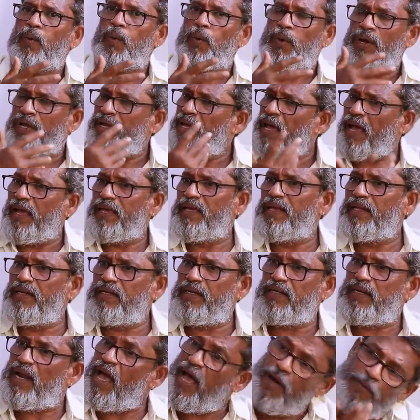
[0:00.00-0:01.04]
குறையாக
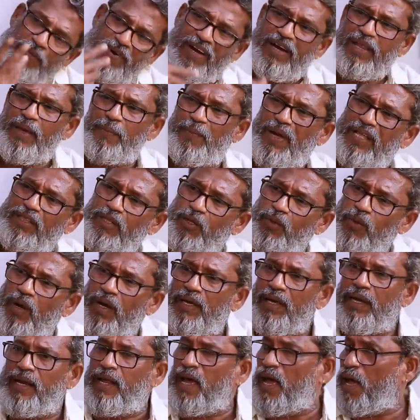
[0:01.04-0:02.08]
இருக்குன்னா அவங்களே
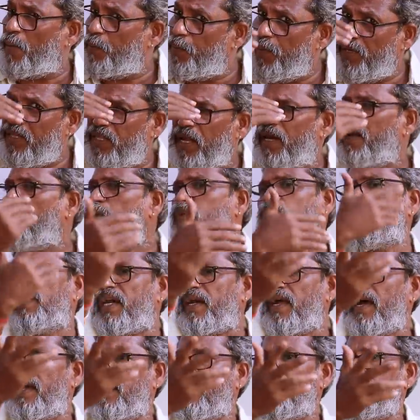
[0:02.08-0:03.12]
மாற்றிக்குவாங்க ஏன்னா அப்படி தானே அவங்க
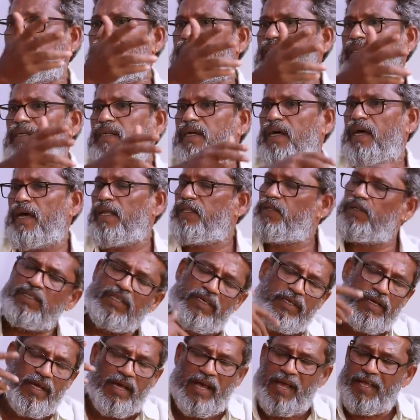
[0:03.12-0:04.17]
வராங்க அது
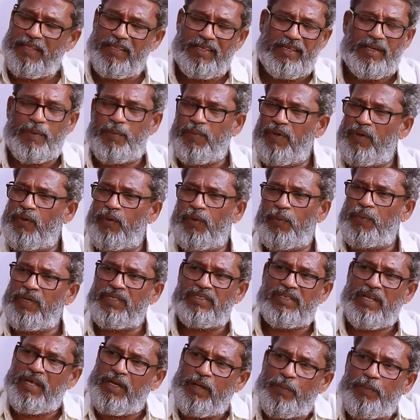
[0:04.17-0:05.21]
வந்து அதை நம்ம ஒரு
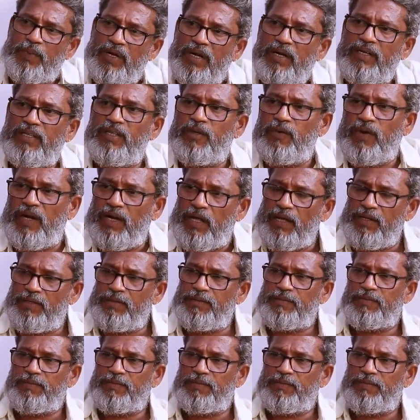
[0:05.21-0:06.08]
பெருசாக நம்ம எடுத்துக்க வேண்டாம்